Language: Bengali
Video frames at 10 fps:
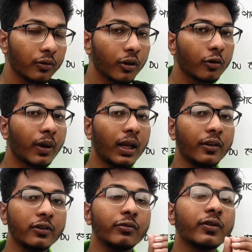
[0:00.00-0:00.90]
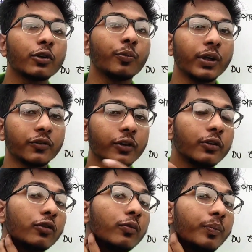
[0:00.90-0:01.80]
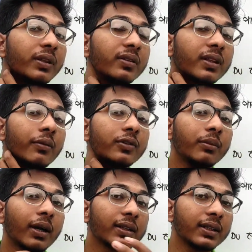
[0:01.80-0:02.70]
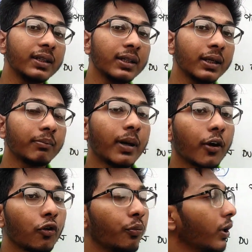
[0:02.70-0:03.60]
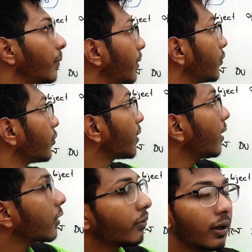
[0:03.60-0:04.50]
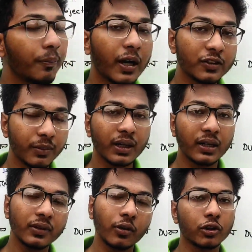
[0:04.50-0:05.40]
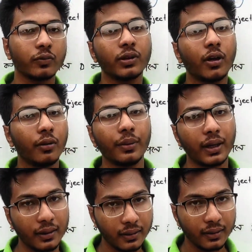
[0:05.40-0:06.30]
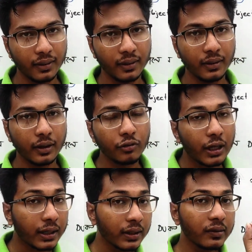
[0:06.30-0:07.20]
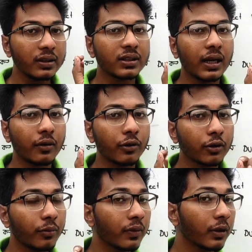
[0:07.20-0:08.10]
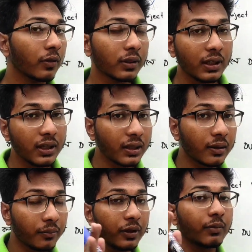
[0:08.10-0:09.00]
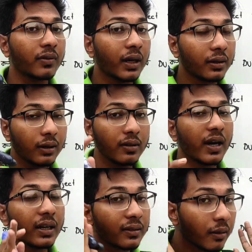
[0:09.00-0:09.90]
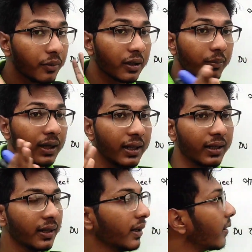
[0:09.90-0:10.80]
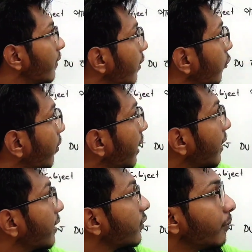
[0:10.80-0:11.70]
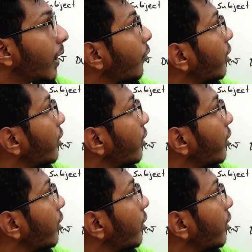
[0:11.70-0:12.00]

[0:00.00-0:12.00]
ধরো বায়োলজি তুমি জিরো পেয়েছো কিন্তু ফিজিক্স কেমিস্ট্রি ম্যাথে বারোর উপরে পেয়েছো তাহলে তোমার পাস মার্ক আসতে অসুবিধা হবে না কিন্তু একটা জিনিস খেয়াল করতে হবে যে তিনটা সাবজেক্ট বা এই চারটা সাবজেক্ট মিলে যেন তোমার অ্যাটলিস্ট বারো